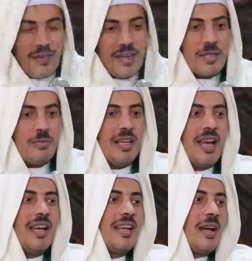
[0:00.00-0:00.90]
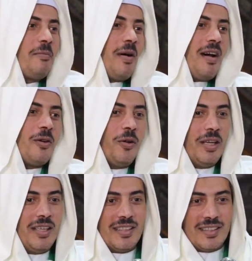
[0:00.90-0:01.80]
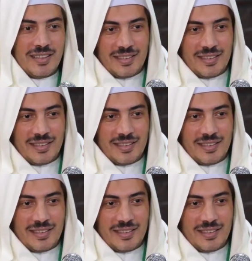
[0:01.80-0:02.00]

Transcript: فاسم الله الجبار نوعين